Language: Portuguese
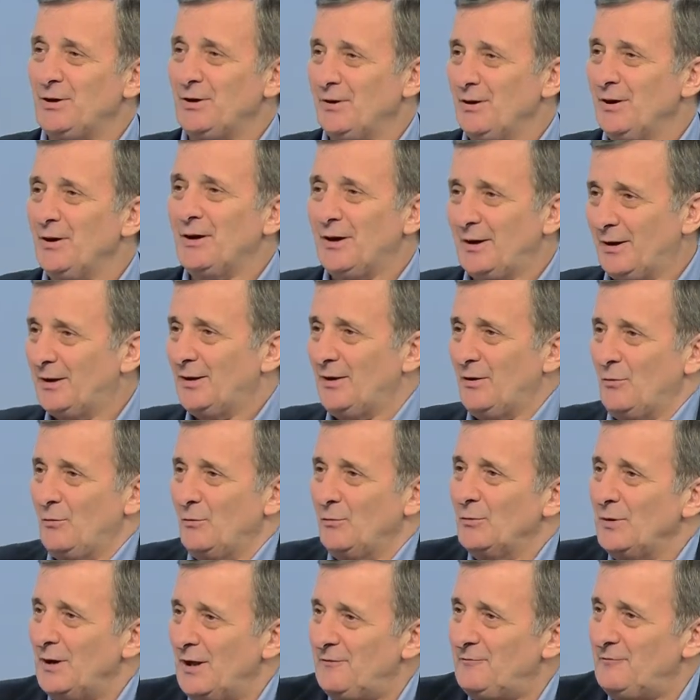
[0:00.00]
põe é, que é
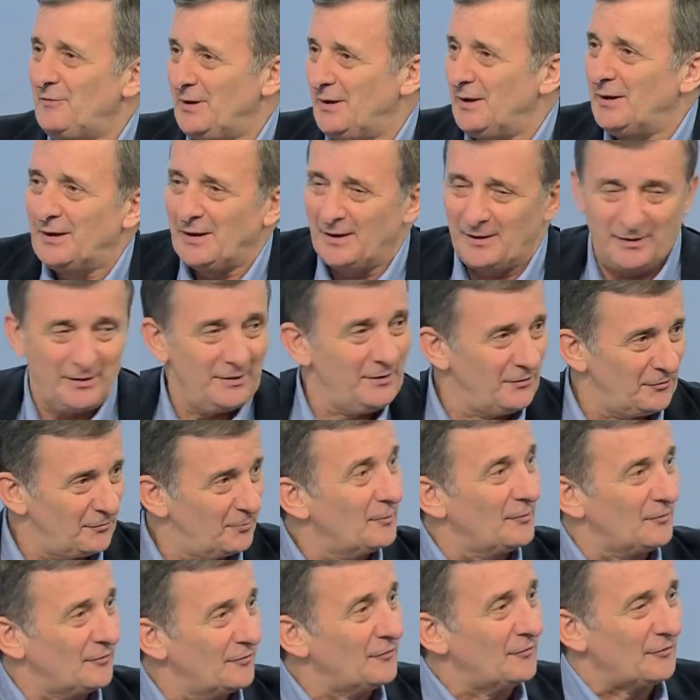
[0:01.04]
o Levi, que é
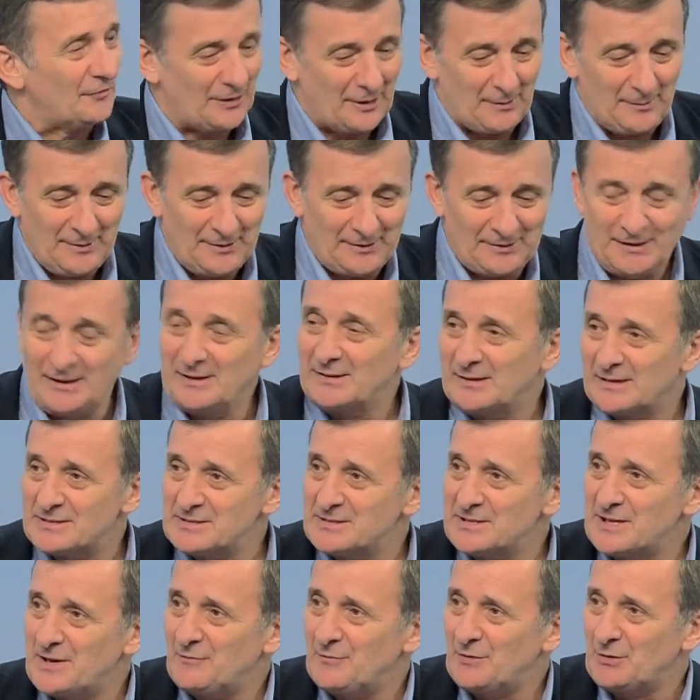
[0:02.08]
especificamente, que ele
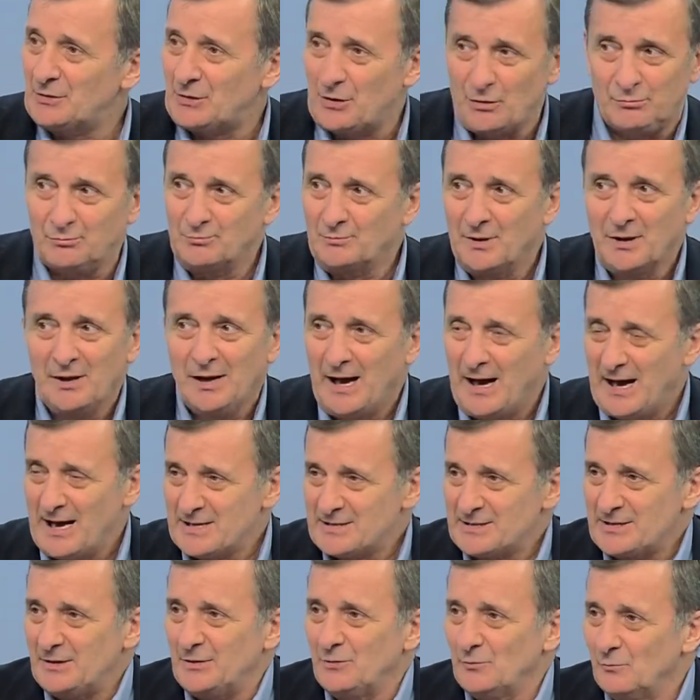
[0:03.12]
está se devendo, que é um,
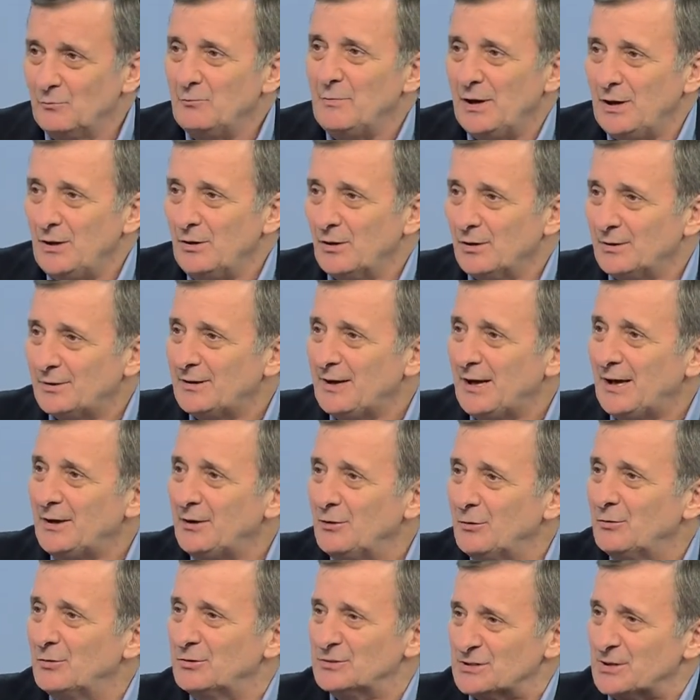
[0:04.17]
assim, o melhor
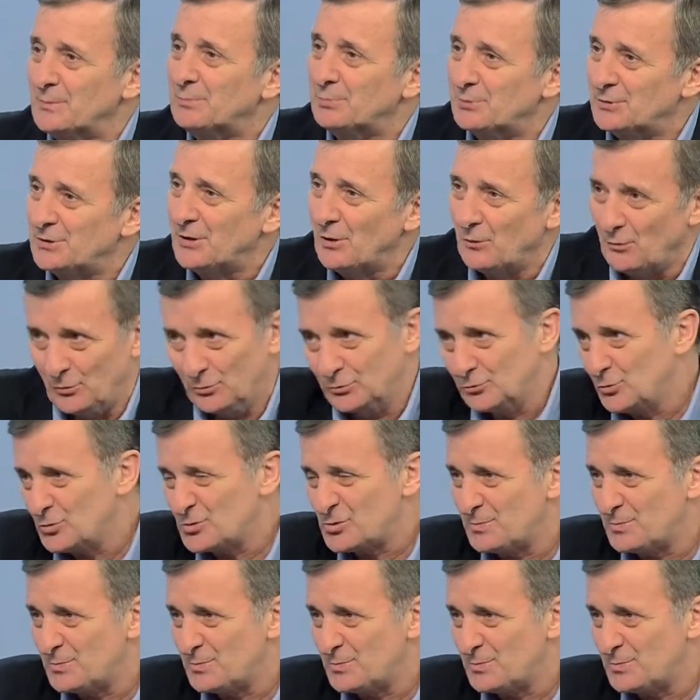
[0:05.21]
técnico que você podia... De um